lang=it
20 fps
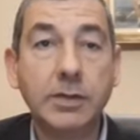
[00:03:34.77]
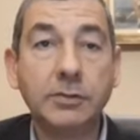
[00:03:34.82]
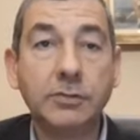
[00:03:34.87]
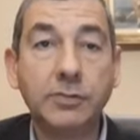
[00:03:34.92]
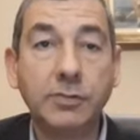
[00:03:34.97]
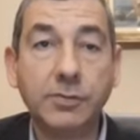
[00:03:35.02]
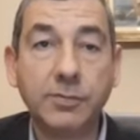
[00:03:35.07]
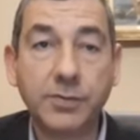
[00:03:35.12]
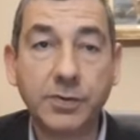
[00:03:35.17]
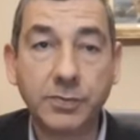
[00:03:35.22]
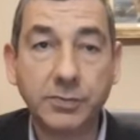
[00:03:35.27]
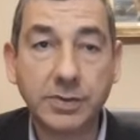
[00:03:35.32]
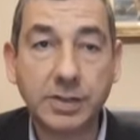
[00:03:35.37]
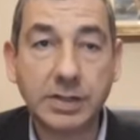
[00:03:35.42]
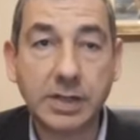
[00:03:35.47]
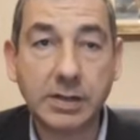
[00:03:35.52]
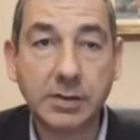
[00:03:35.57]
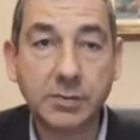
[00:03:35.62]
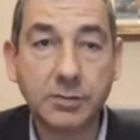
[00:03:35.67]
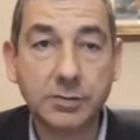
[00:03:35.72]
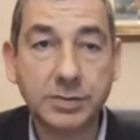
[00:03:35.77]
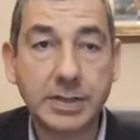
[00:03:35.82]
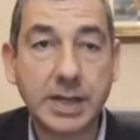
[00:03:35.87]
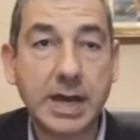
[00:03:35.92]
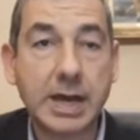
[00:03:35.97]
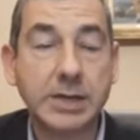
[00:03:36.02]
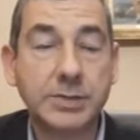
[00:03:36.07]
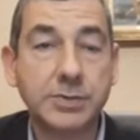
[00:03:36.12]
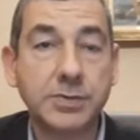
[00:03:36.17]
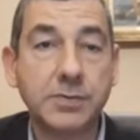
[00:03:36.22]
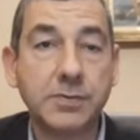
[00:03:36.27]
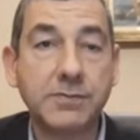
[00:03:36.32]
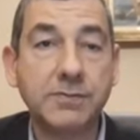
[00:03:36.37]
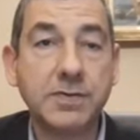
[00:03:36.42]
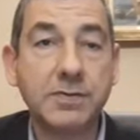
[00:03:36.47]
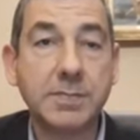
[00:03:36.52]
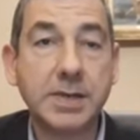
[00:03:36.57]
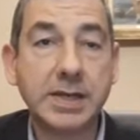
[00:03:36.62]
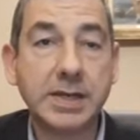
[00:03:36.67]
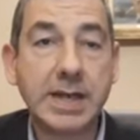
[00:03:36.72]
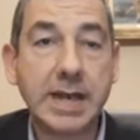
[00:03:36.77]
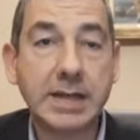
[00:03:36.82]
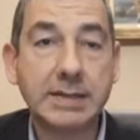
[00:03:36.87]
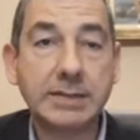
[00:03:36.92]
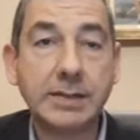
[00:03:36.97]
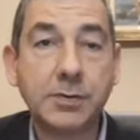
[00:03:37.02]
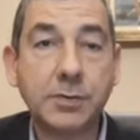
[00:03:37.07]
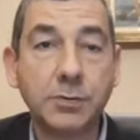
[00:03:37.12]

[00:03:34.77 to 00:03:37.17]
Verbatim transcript: Sul fronte del contagio, Vimercate